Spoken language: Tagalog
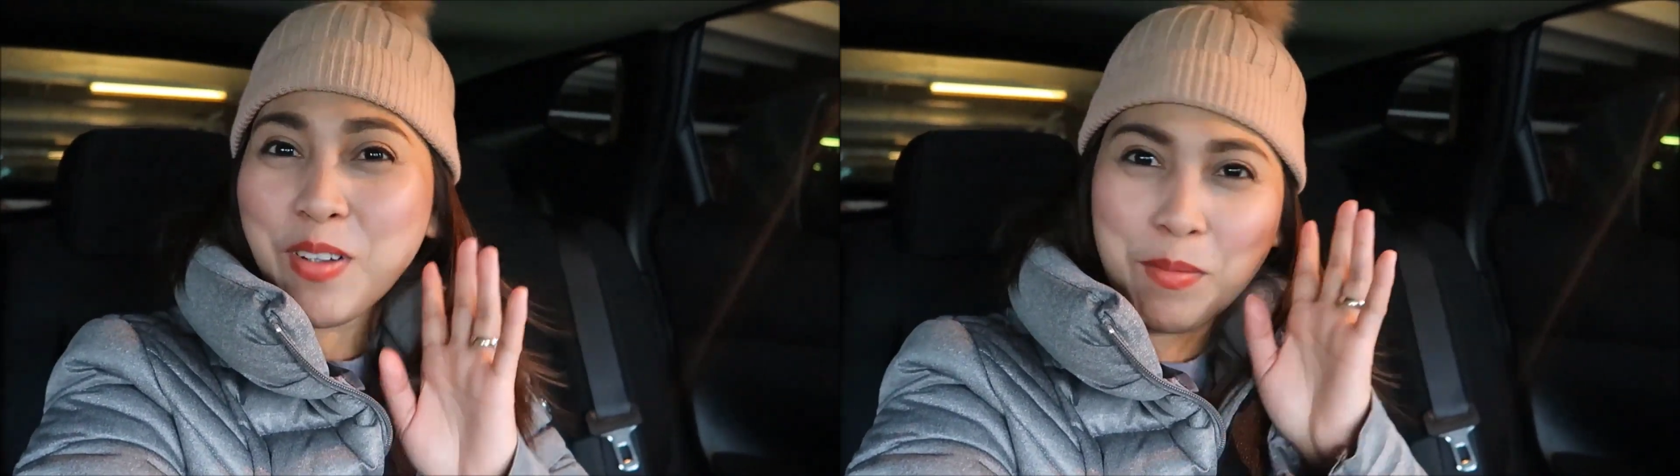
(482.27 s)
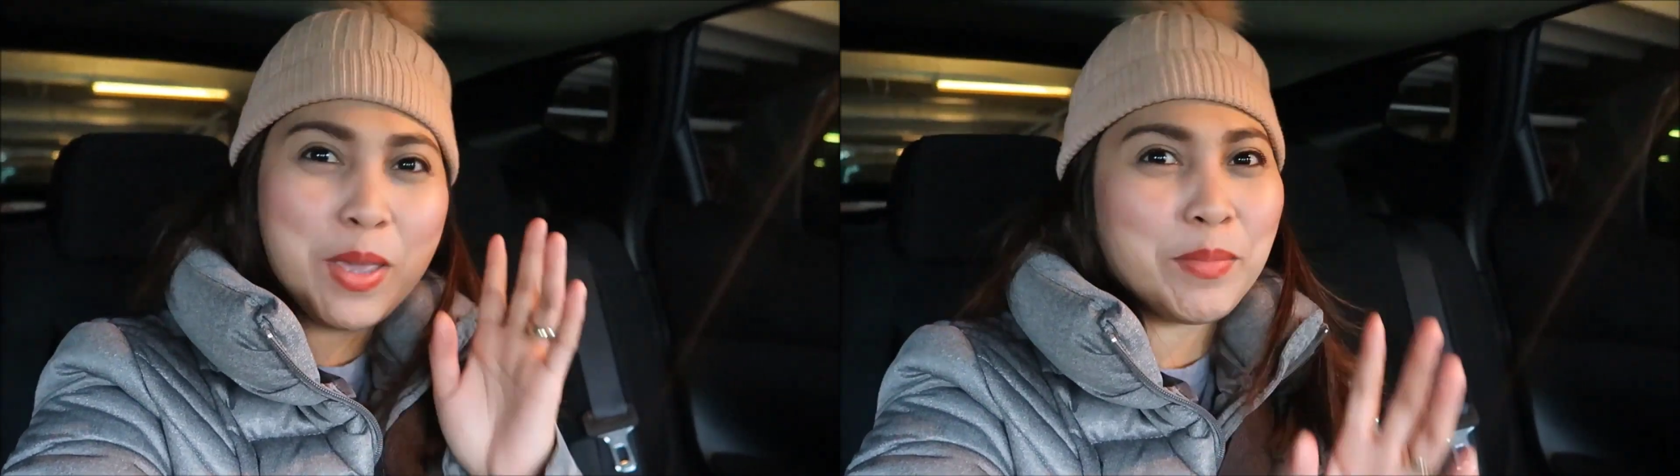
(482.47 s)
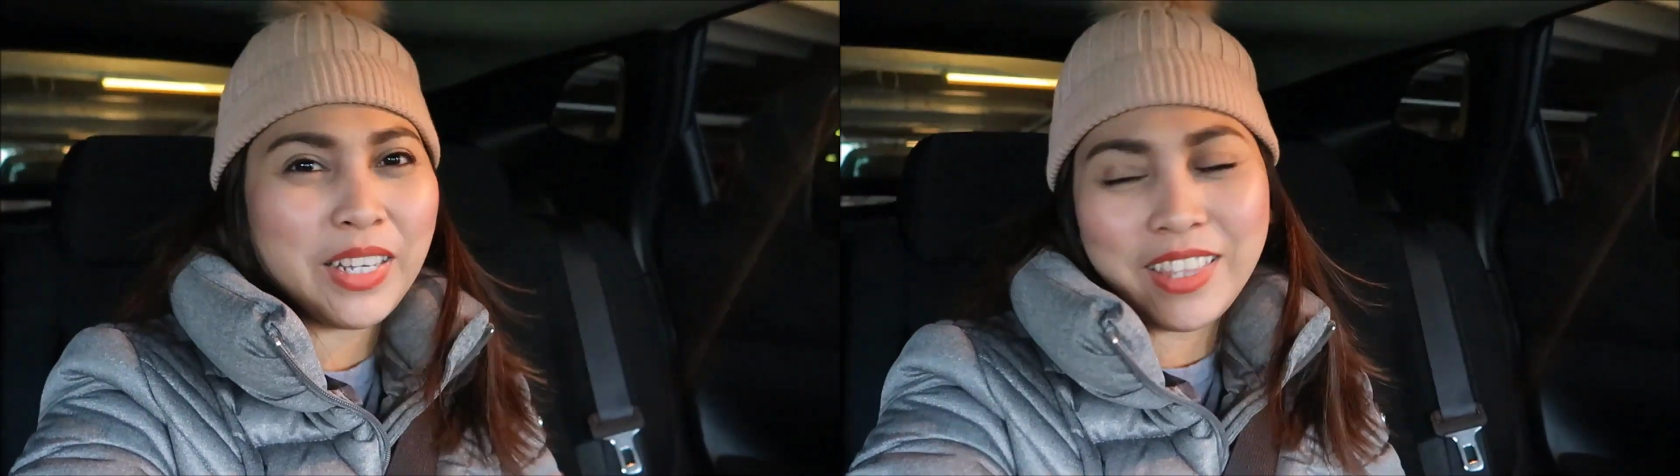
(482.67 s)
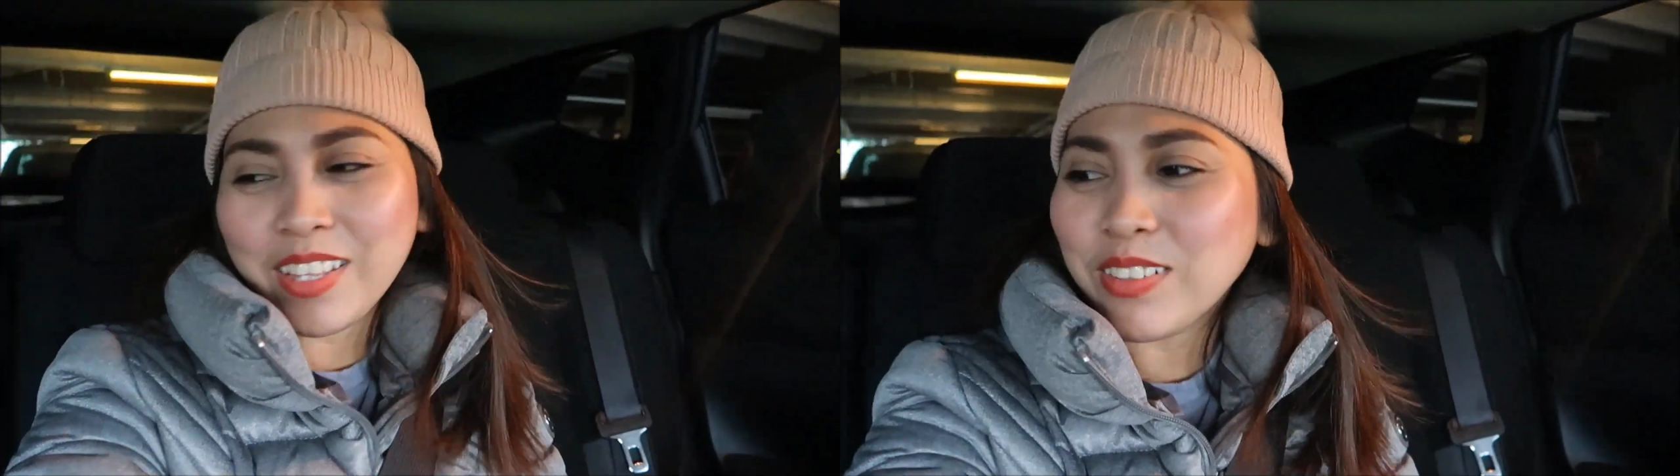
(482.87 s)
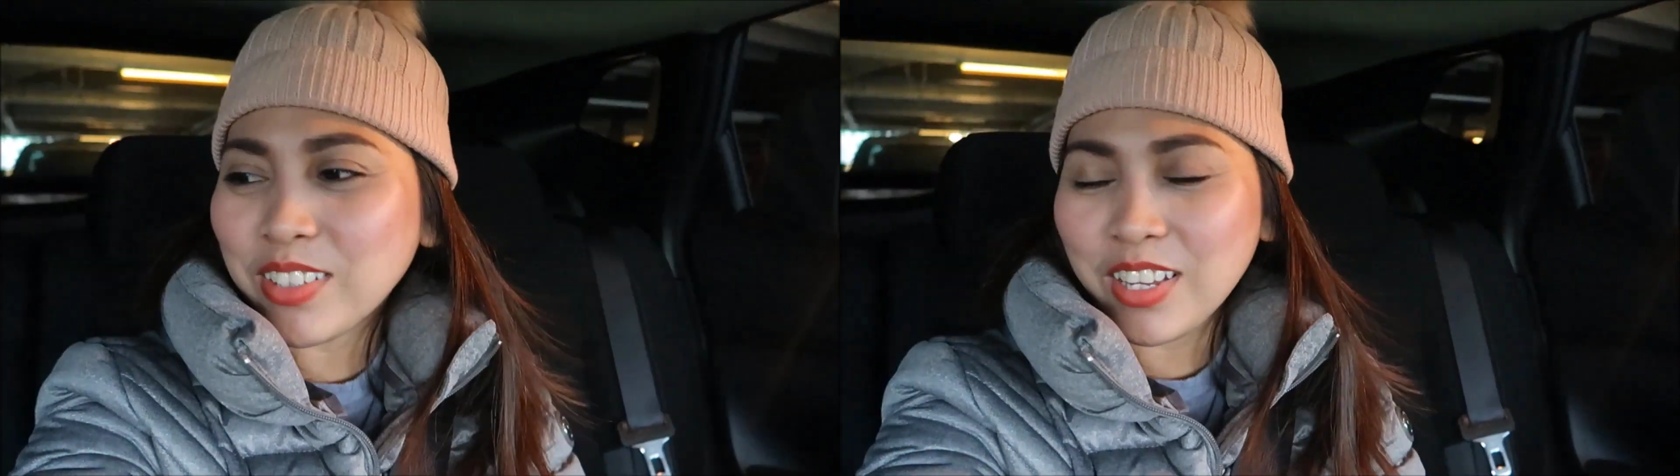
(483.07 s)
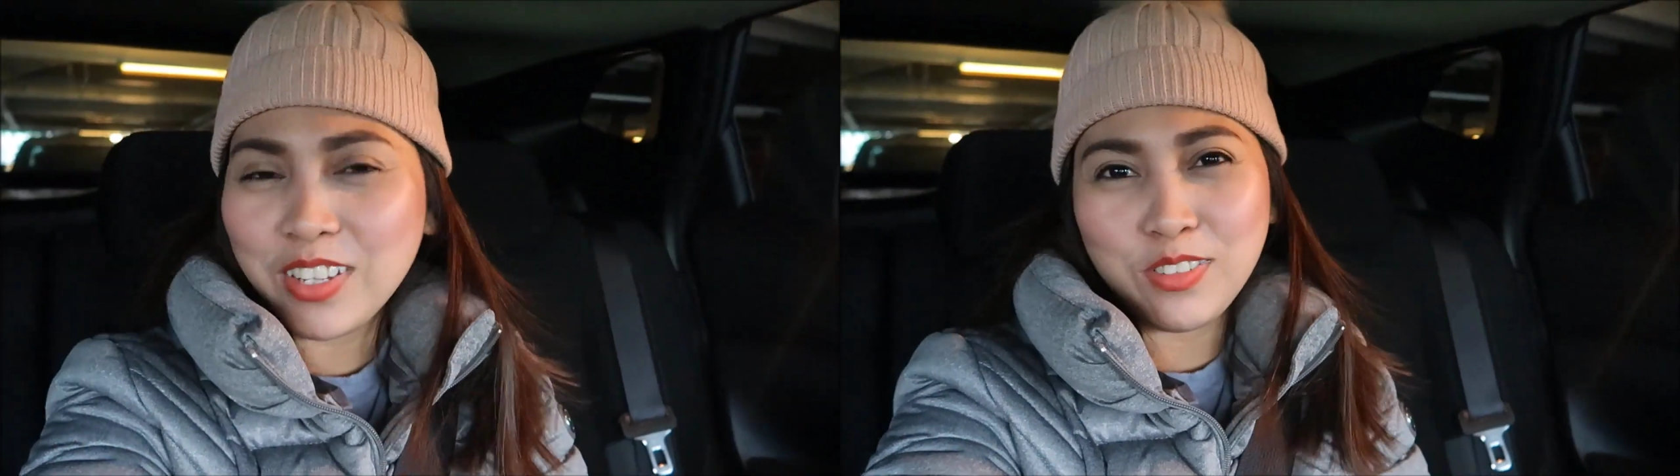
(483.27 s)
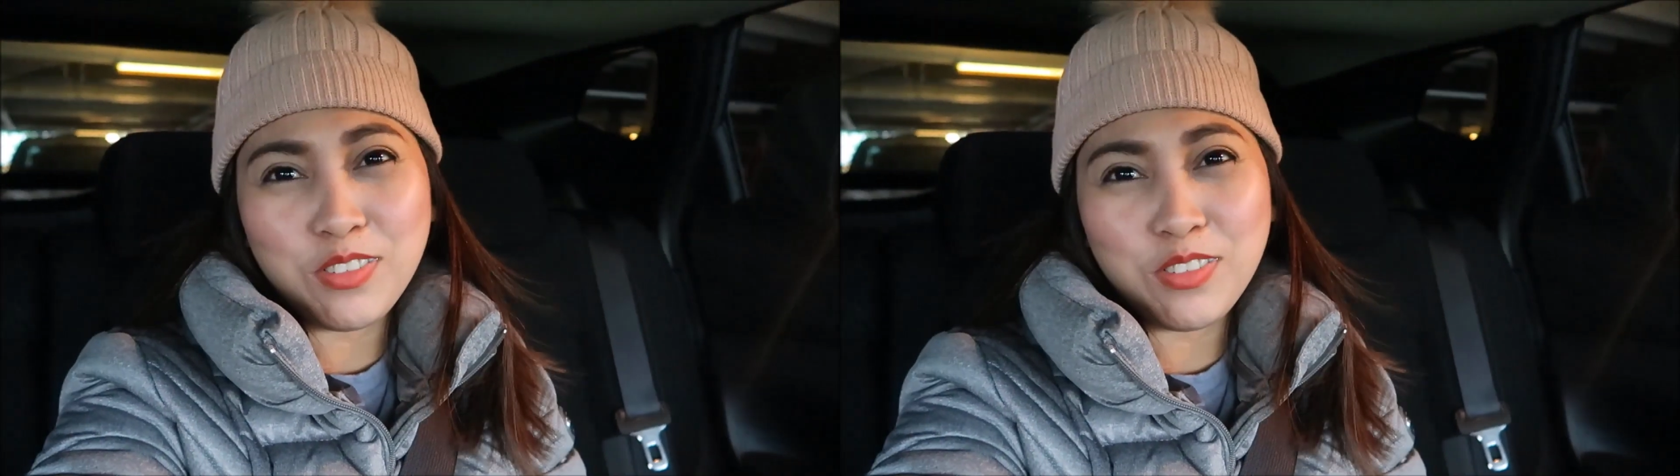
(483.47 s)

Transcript: Mamaya pakita ko sa inyo